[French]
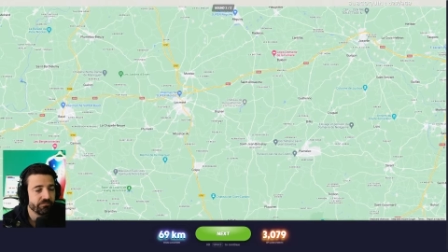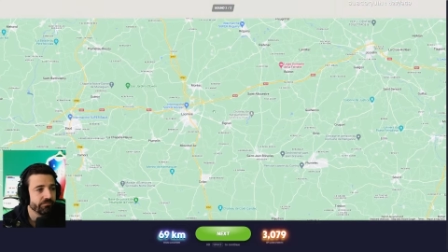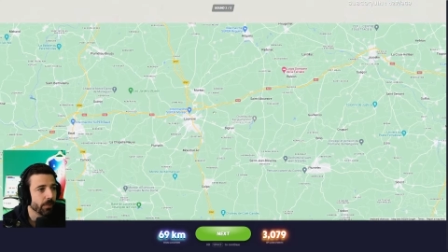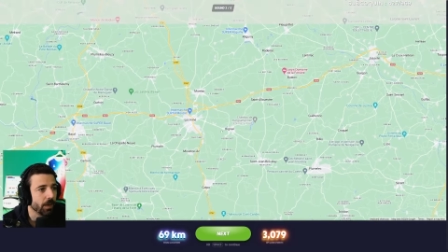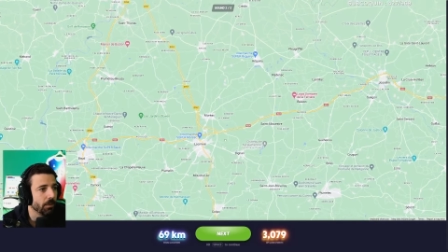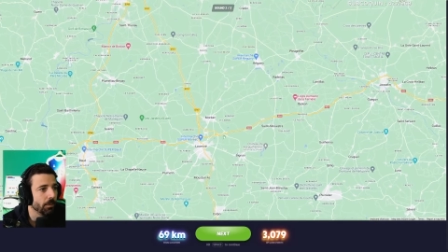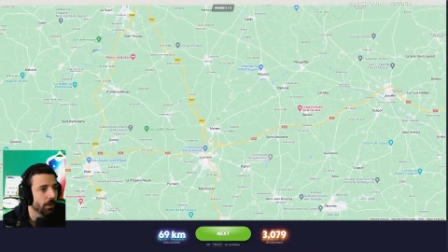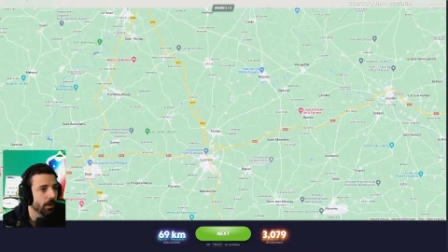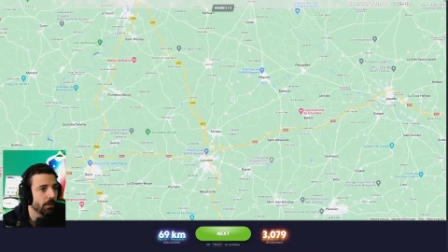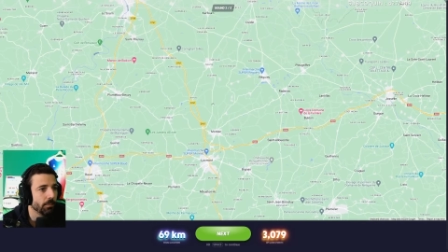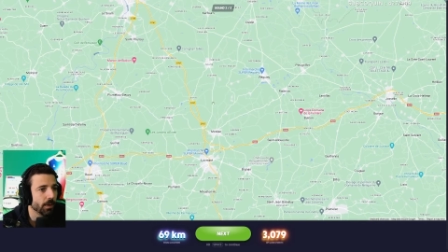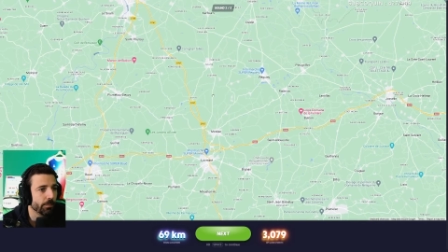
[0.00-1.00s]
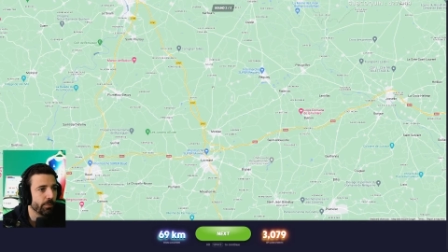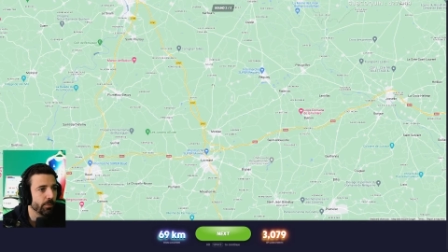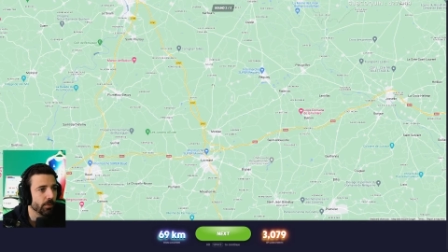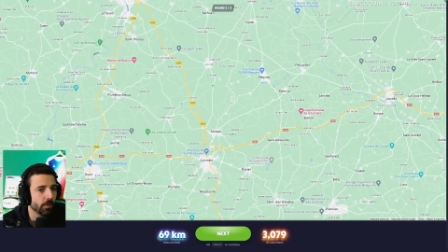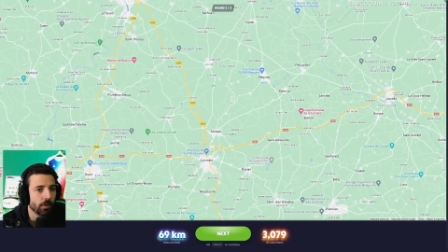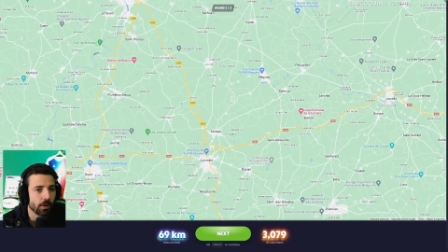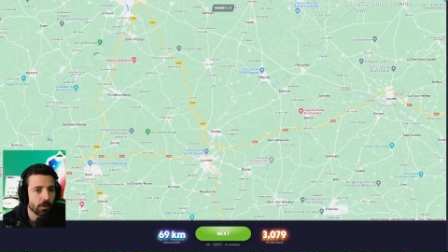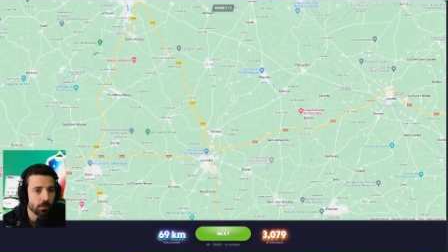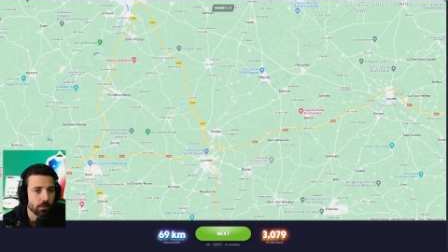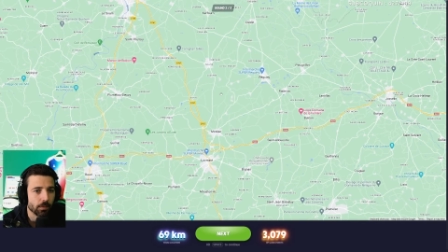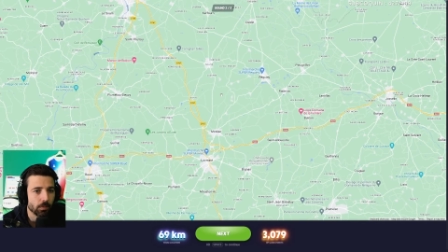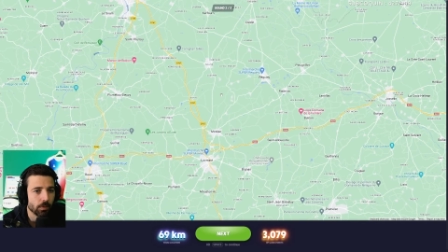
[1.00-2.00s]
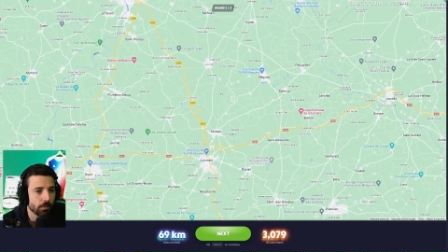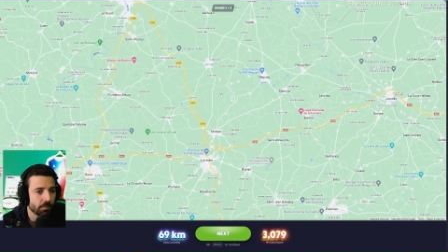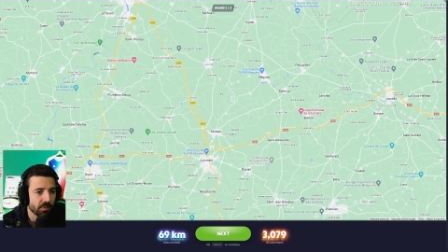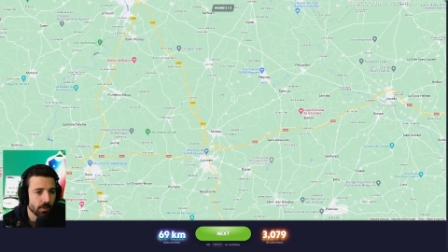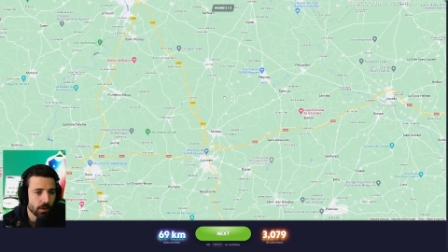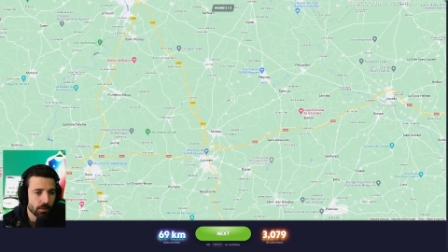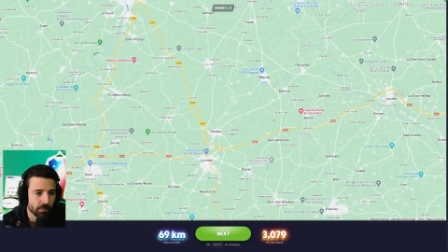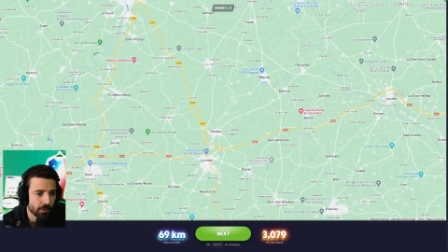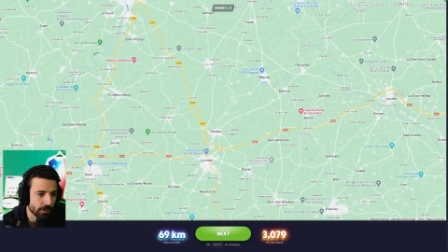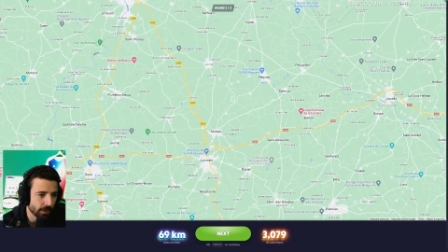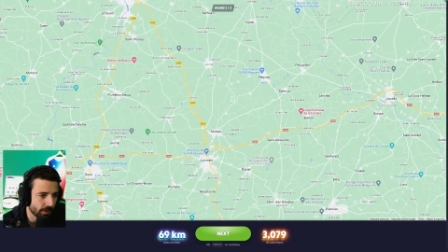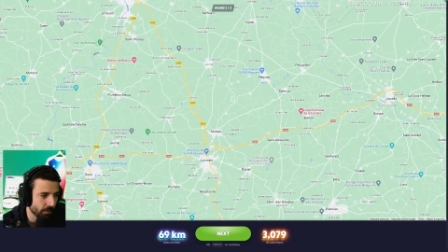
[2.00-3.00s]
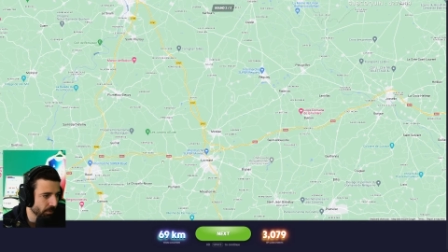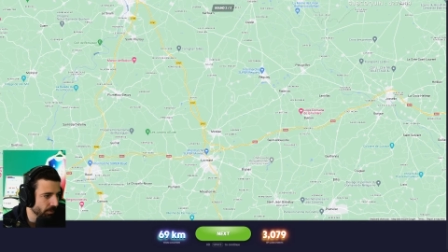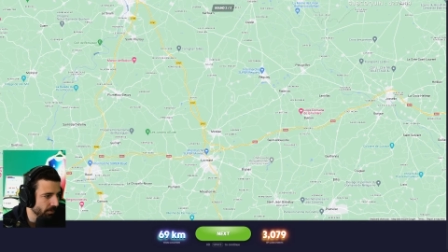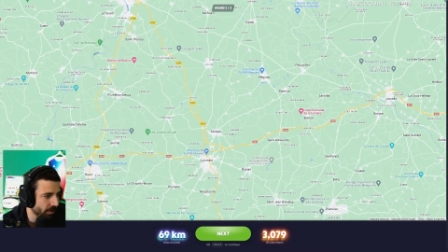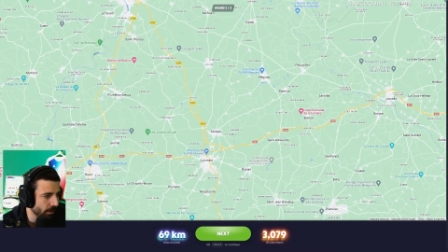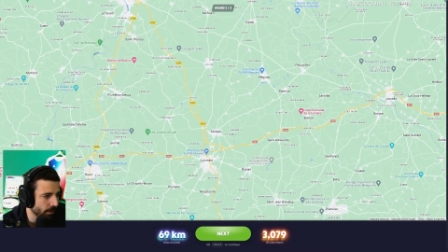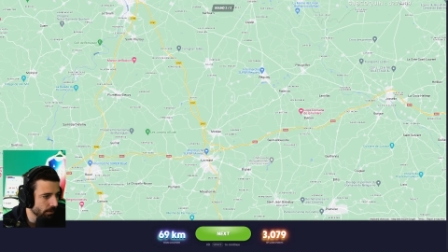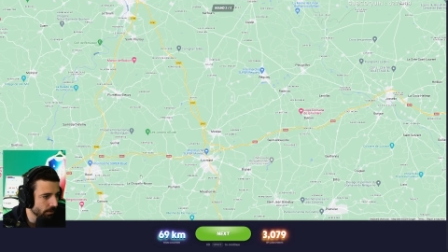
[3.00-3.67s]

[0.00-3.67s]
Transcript: Et ouais, bah là, bien plus au nord, alors du coup. Hein, c'est là, putain, il y a tellement de villes, là.